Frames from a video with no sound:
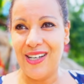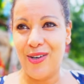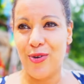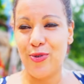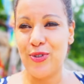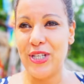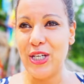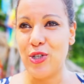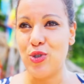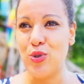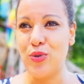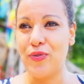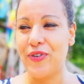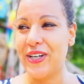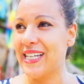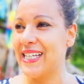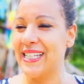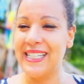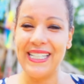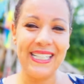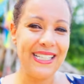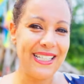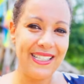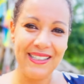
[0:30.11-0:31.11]
On
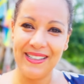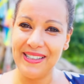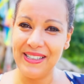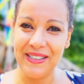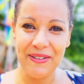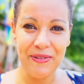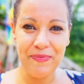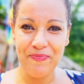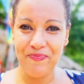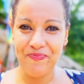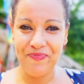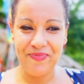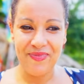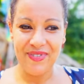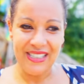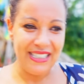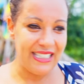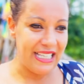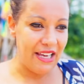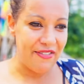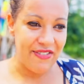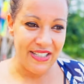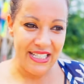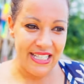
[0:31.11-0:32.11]
découvrait
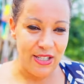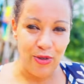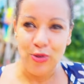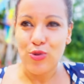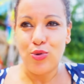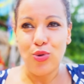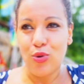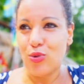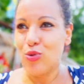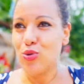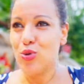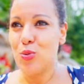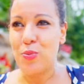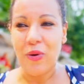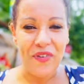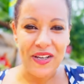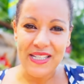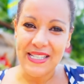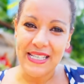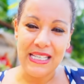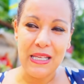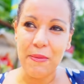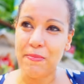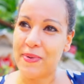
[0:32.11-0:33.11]
qu'il y avait des entourloupes, enfin
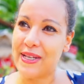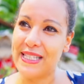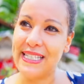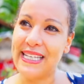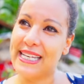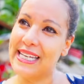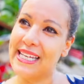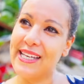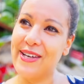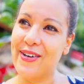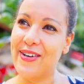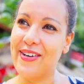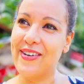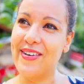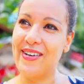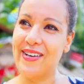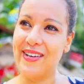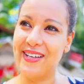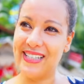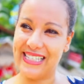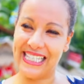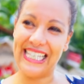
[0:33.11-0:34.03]
que c'était pas très, euh,